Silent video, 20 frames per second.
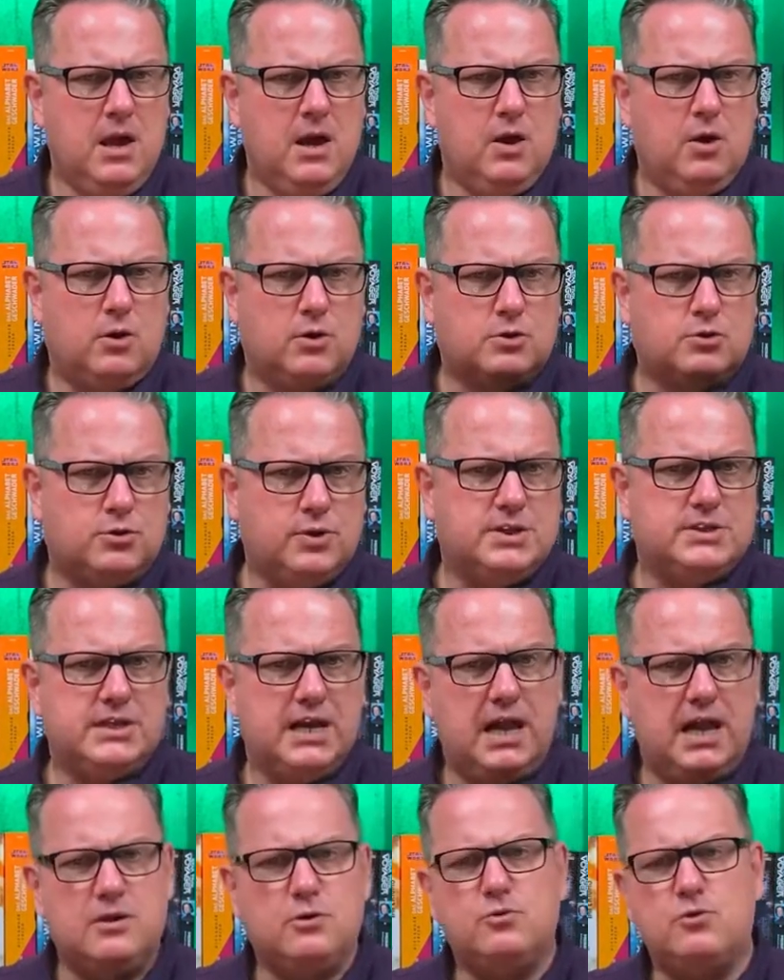Und Chris
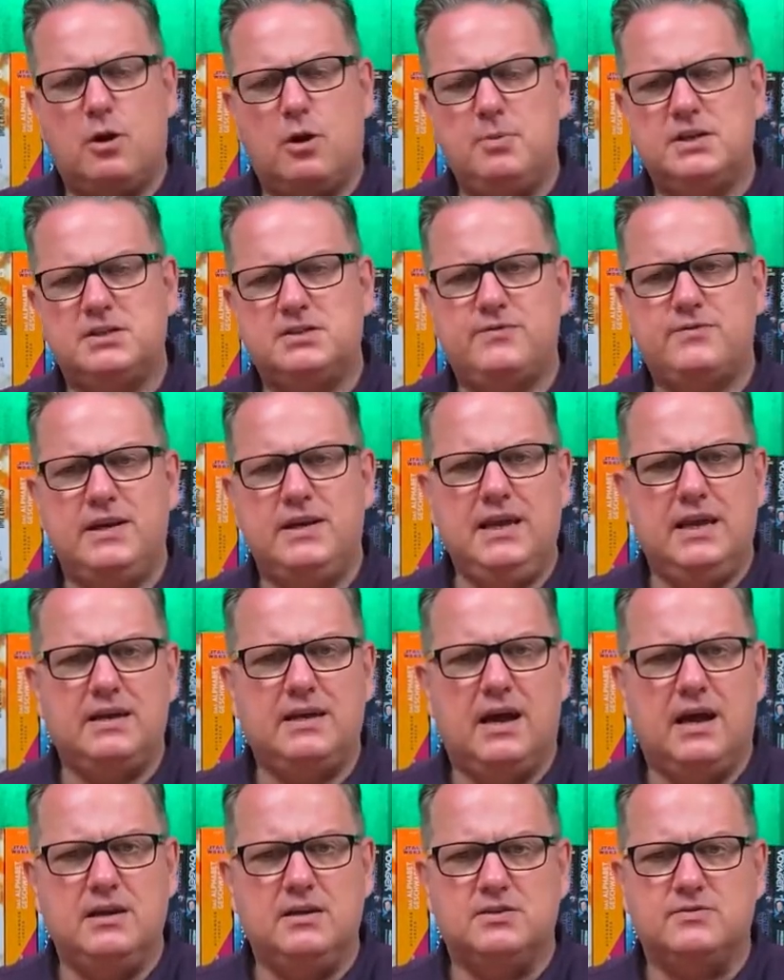Allen Roberts verliert
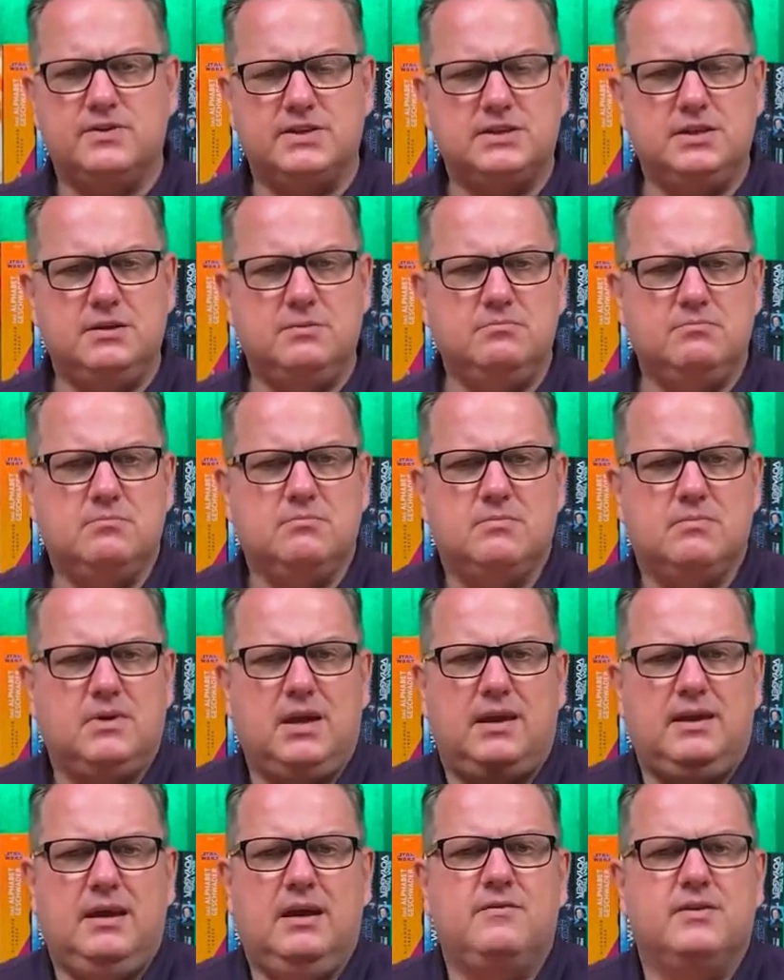alles, was ihm
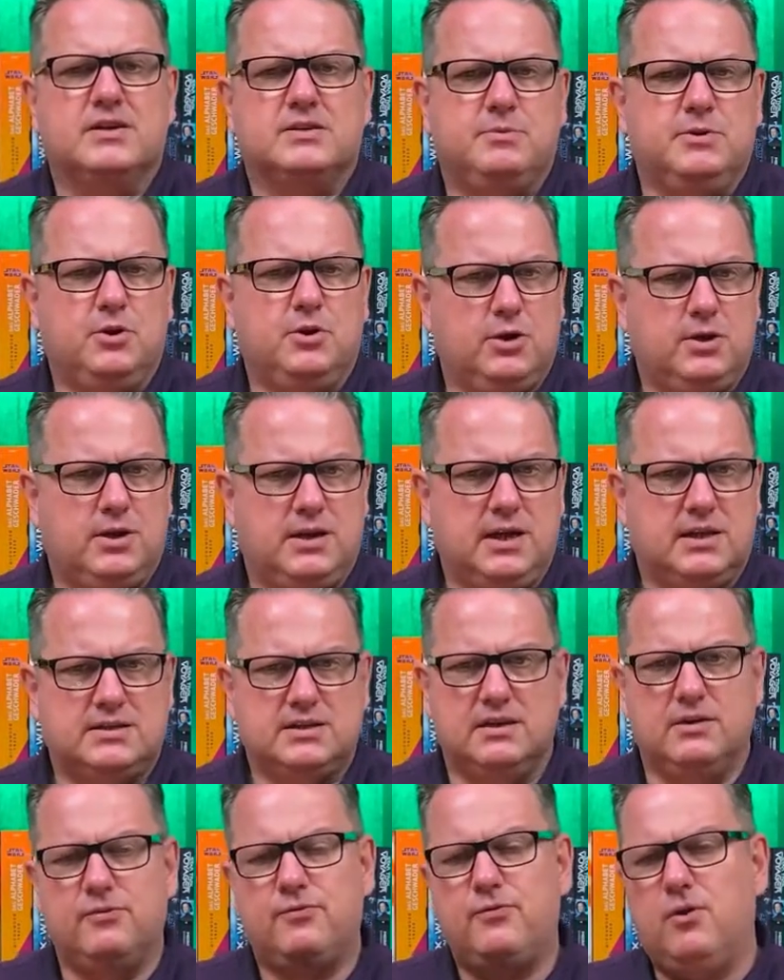irgendwas bedeutet hat.
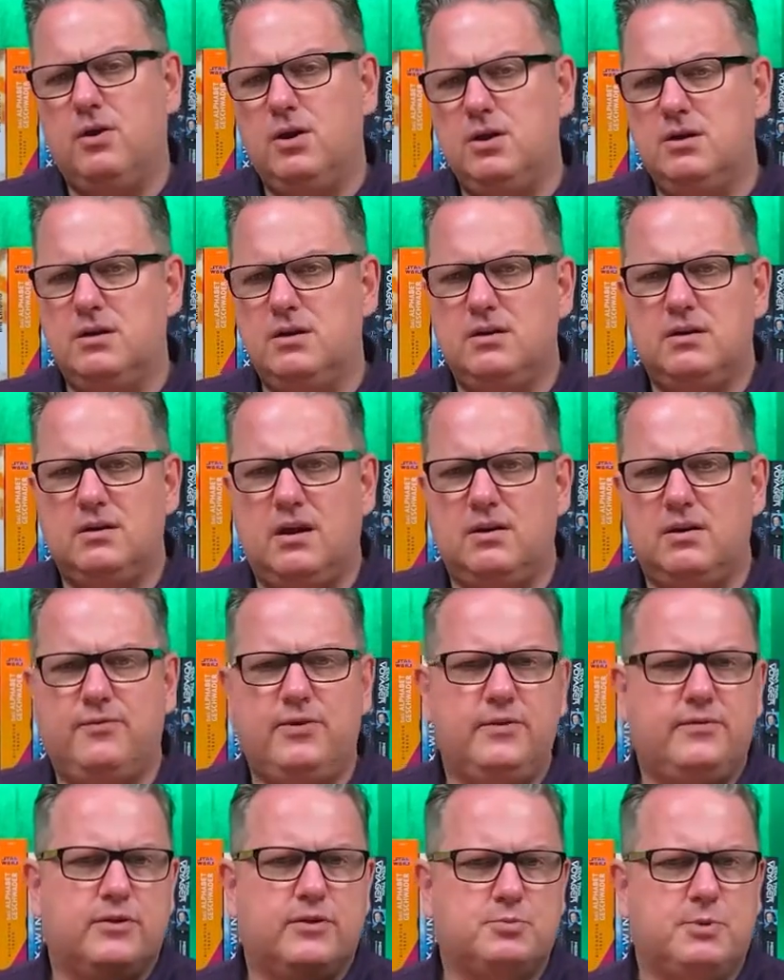Seine Freundin, eine
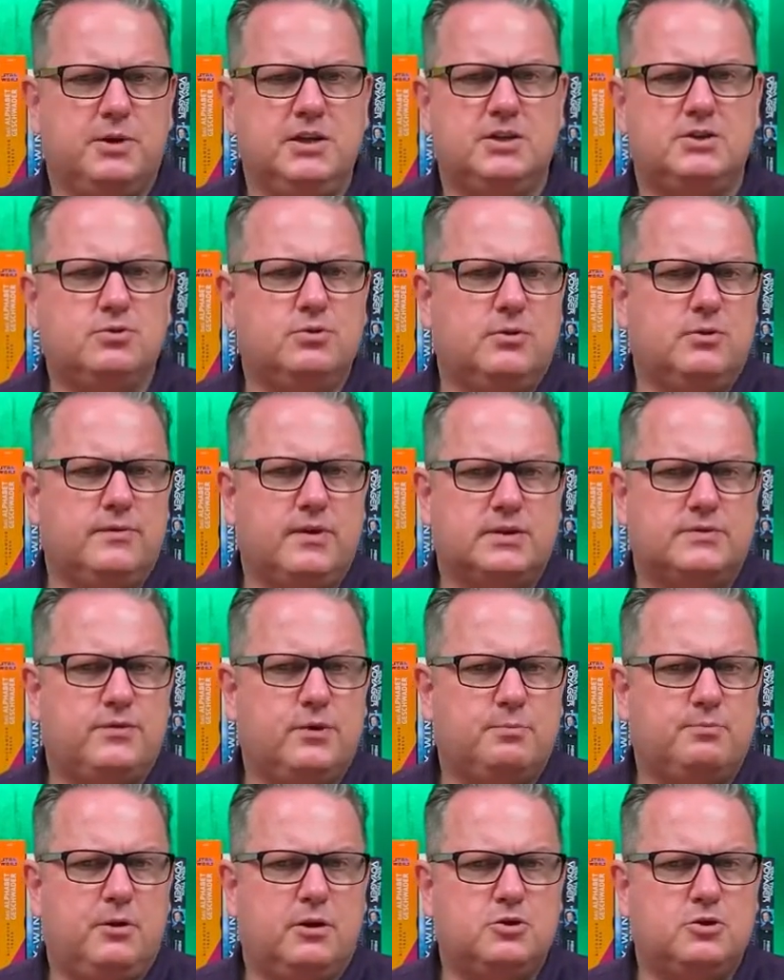vielversprechende Zukunft als
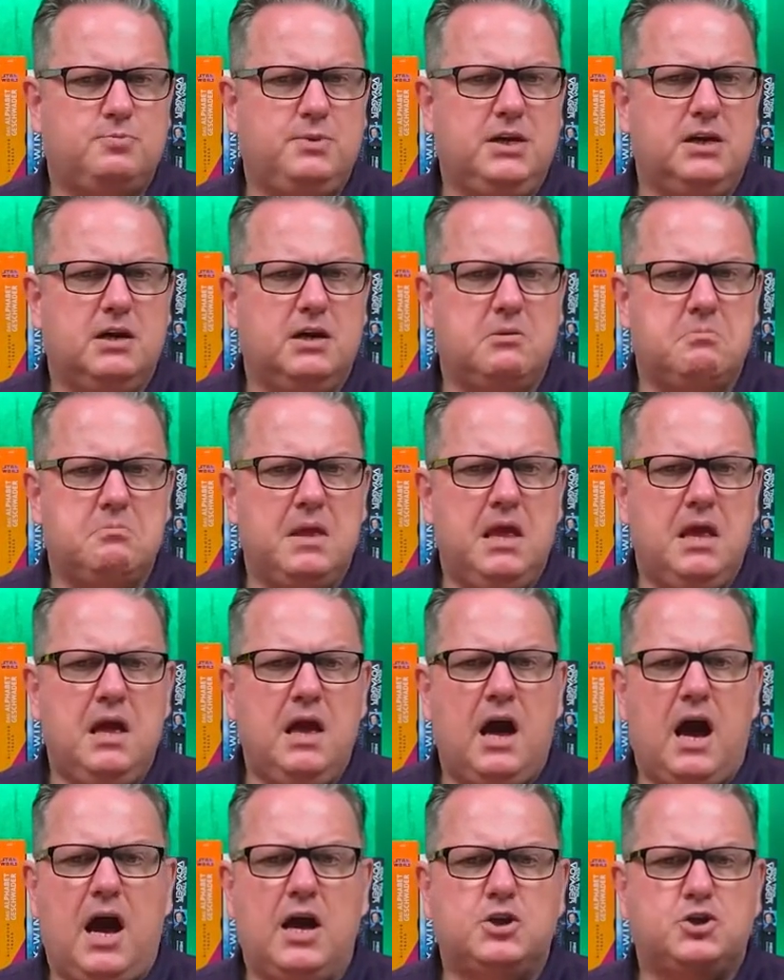Footballspieler,
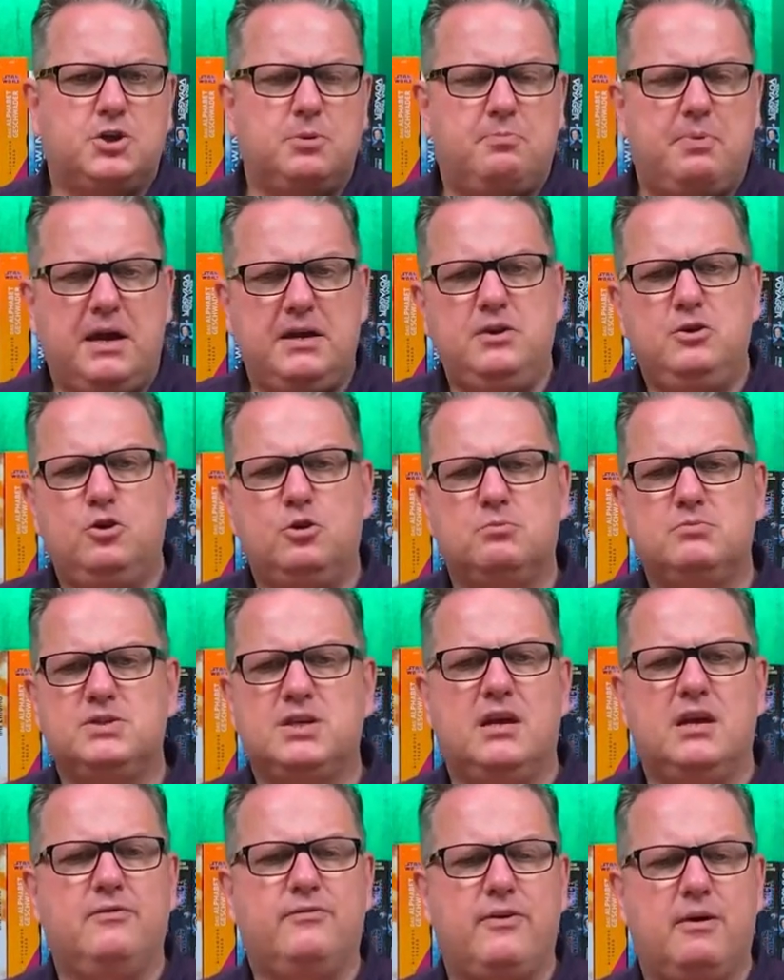ein Stipendium,
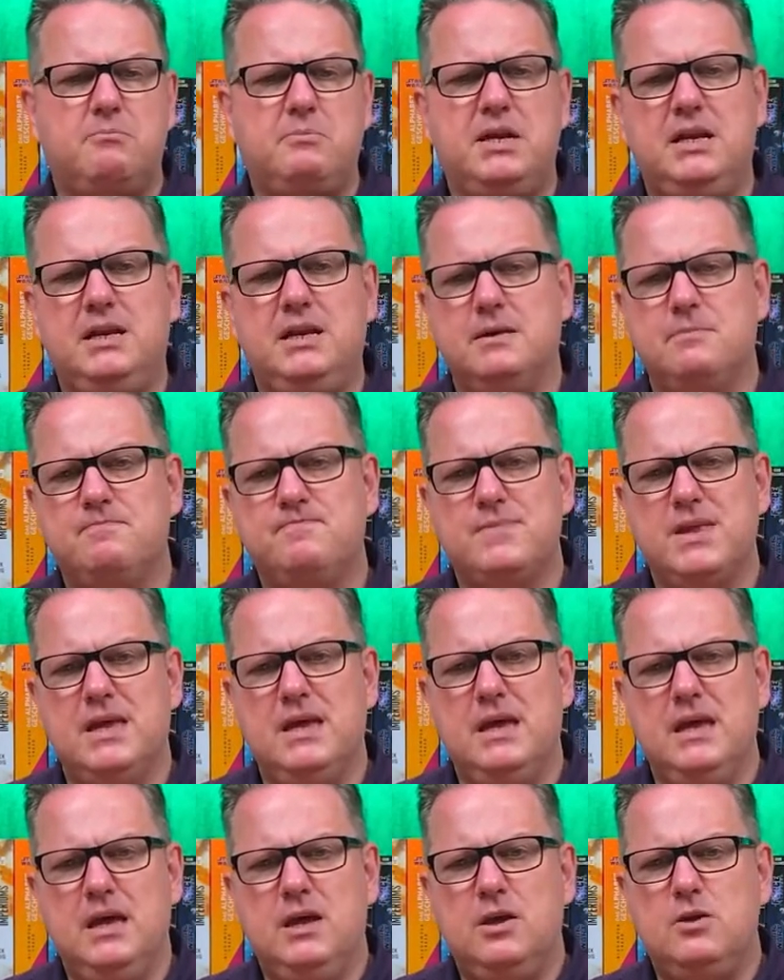seine Familie.
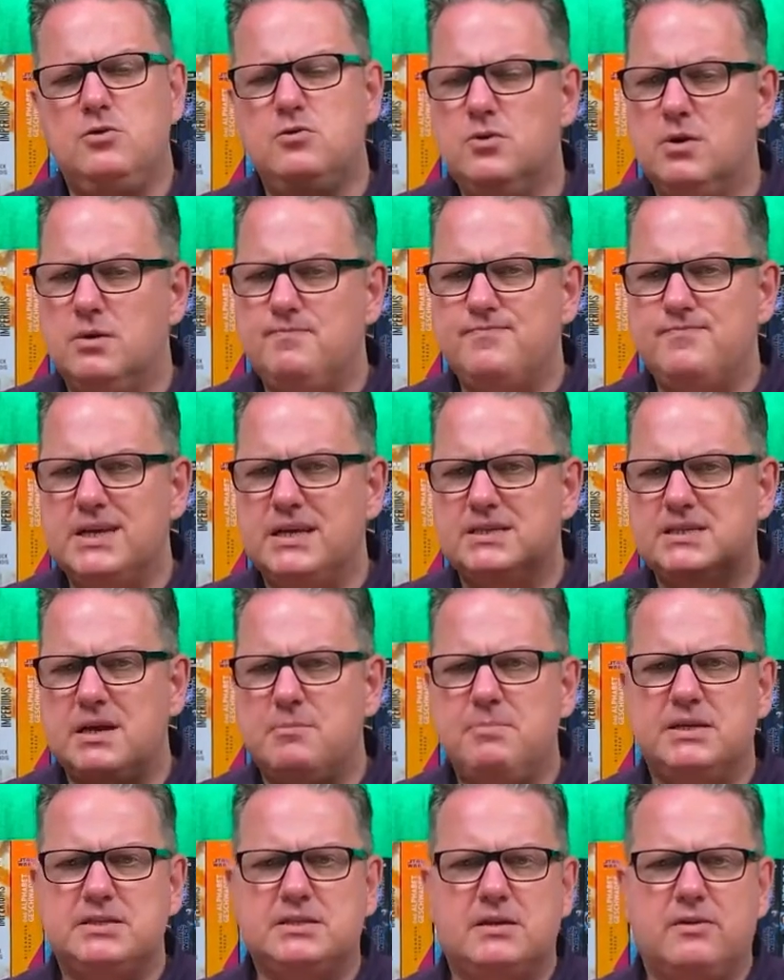Nur
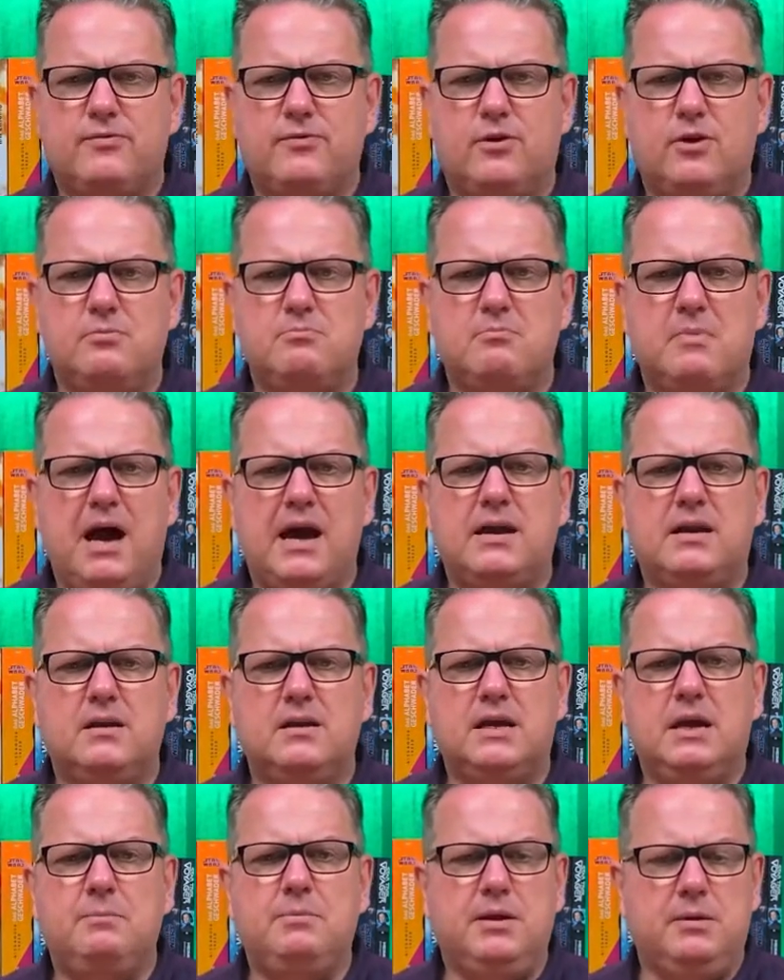sein bester Freund
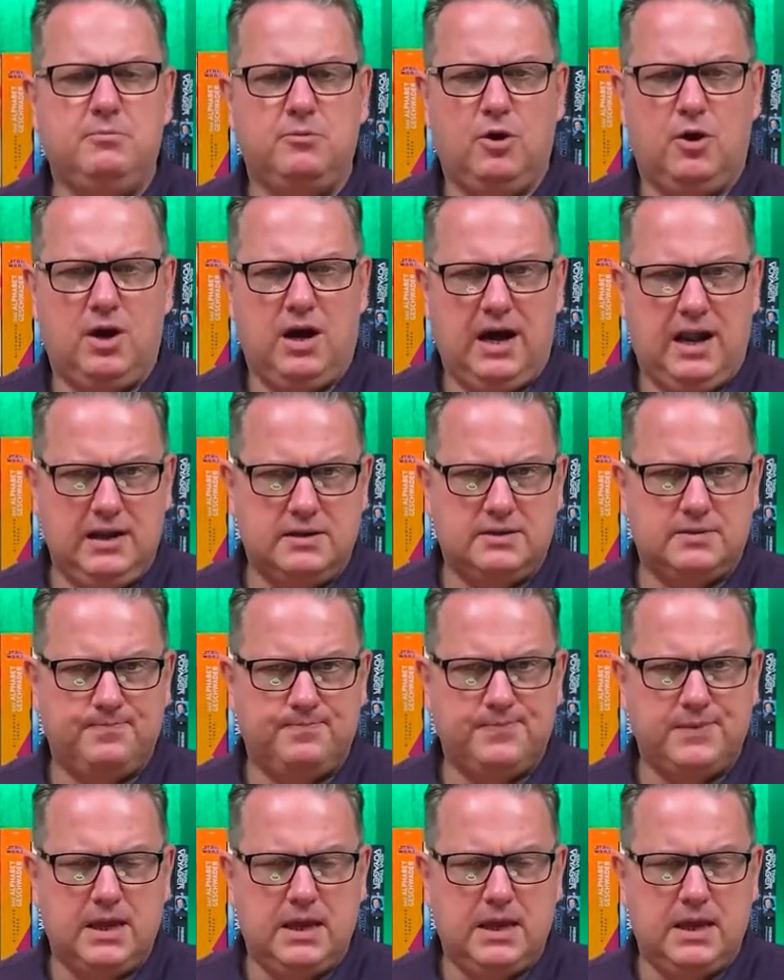Michael gibt ihm noch Halt.